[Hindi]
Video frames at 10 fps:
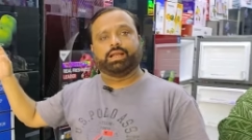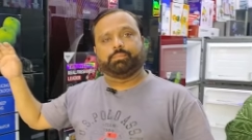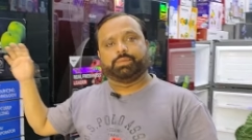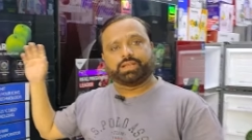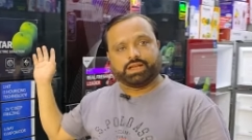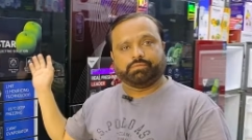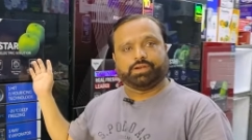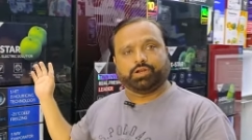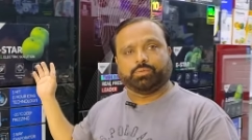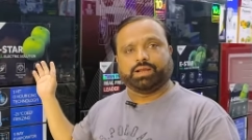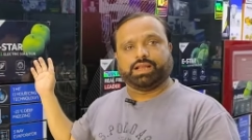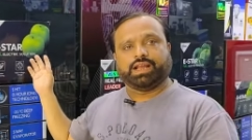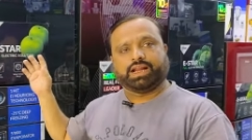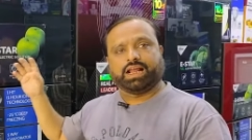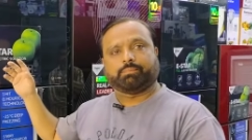ना पिछली वीडियो में
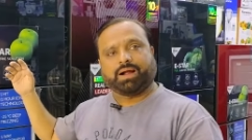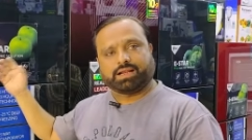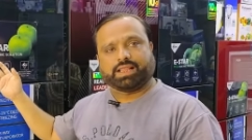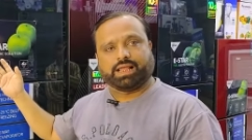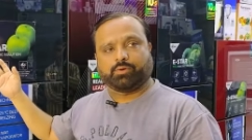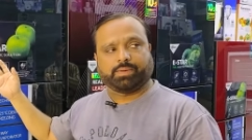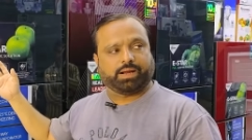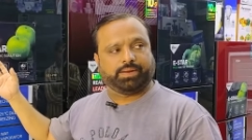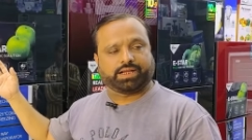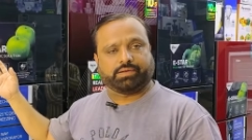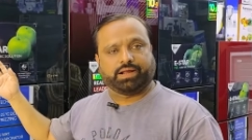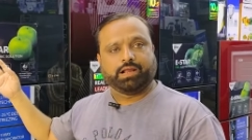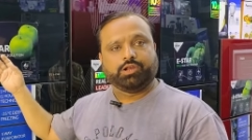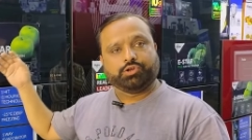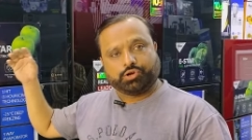एक लाख पाँच हज़ार रूपए का बेचा हुआ
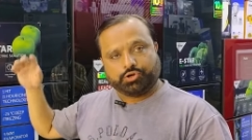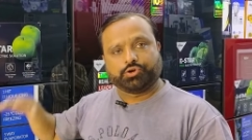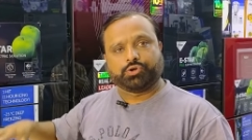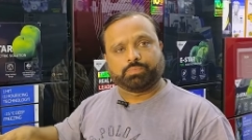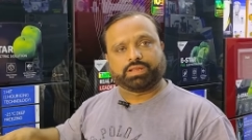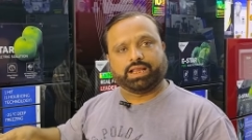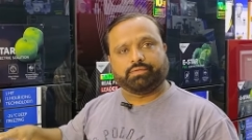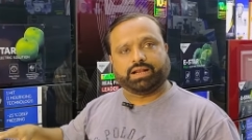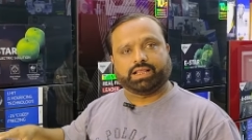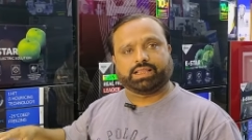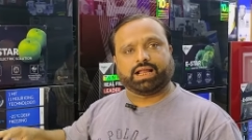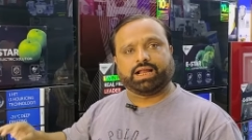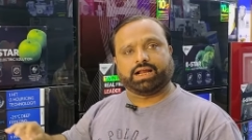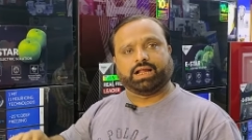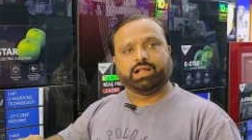हाँ। जो यूट्यूब के हवाले से
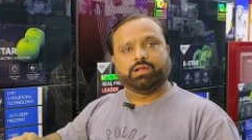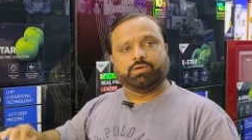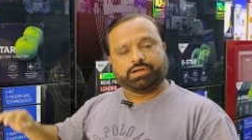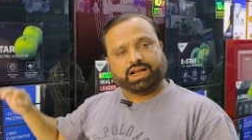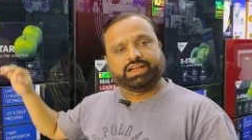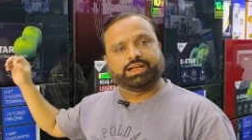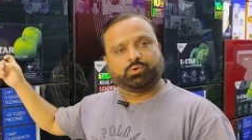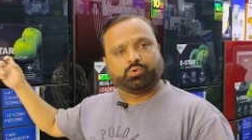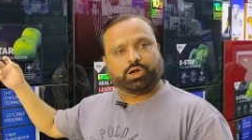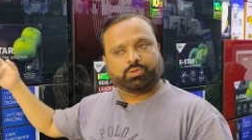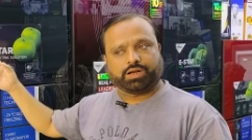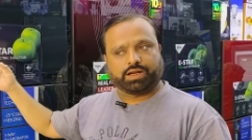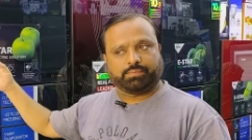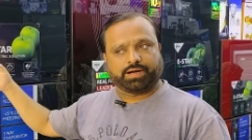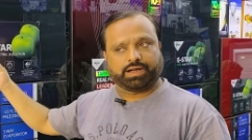आएगा नाइन्टी टू थाउजेंड
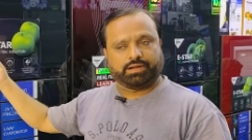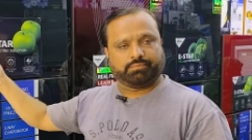का पड़ेगा